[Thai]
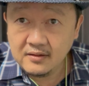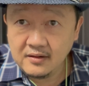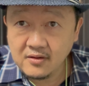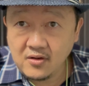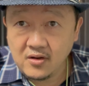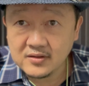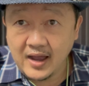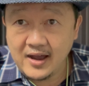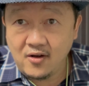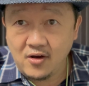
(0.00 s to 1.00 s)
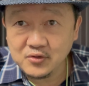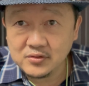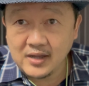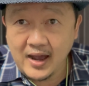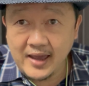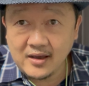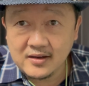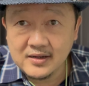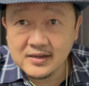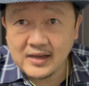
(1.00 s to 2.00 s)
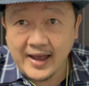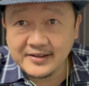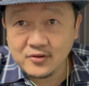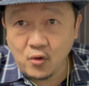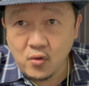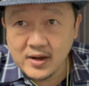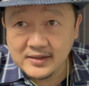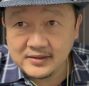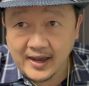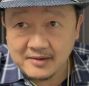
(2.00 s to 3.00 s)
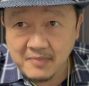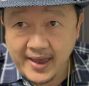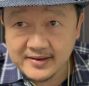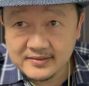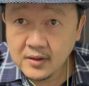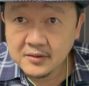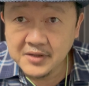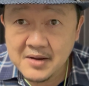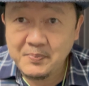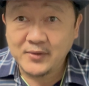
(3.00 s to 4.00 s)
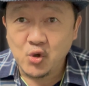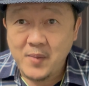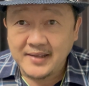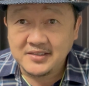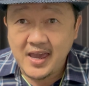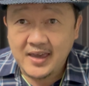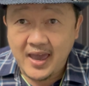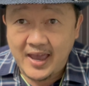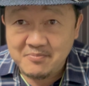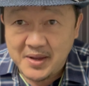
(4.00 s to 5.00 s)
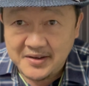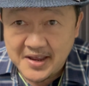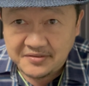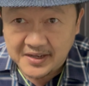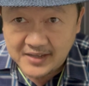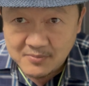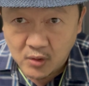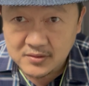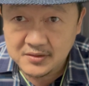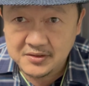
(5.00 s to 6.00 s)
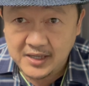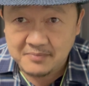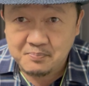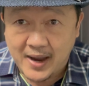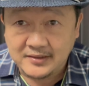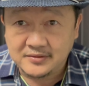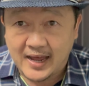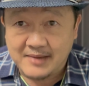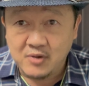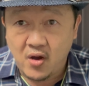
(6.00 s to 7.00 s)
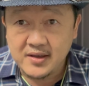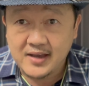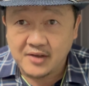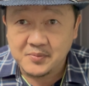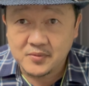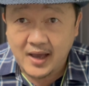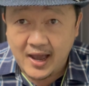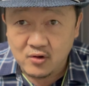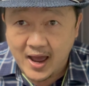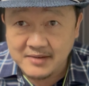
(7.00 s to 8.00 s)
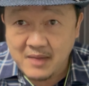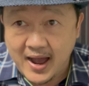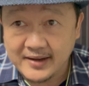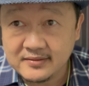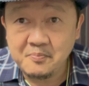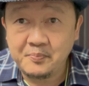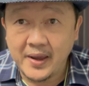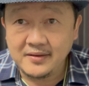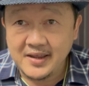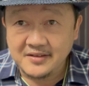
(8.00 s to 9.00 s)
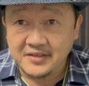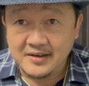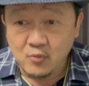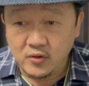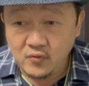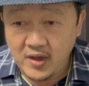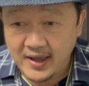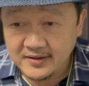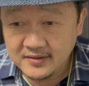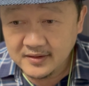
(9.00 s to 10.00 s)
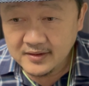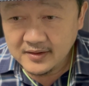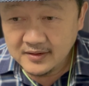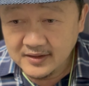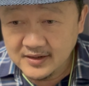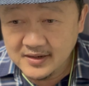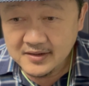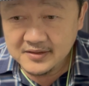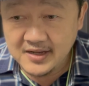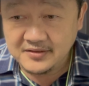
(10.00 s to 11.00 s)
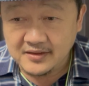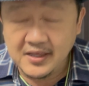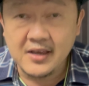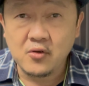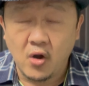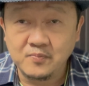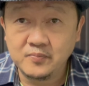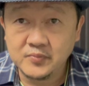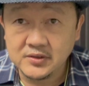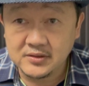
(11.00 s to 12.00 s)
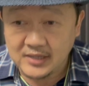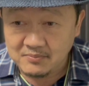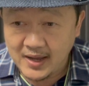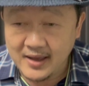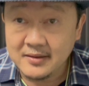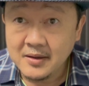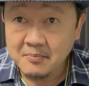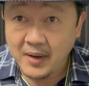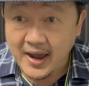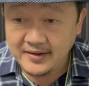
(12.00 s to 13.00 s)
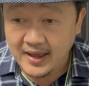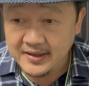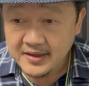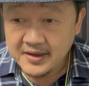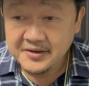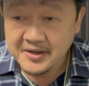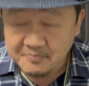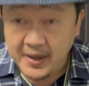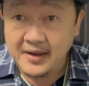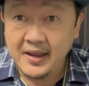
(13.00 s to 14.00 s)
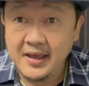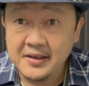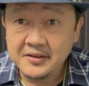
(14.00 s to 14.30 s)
แล้วก็ทางออกสุดท้ายก็คือการกู้เงินจากแบงก์ซึ่งปัจจุบัน JKN มีหนี้สินทั้งหมด 7,399 ล้านบาท เป็นหนี้สินหมุนเวียน หรือหนี้สินที่ครบชำระภายใน 1 ปีนี้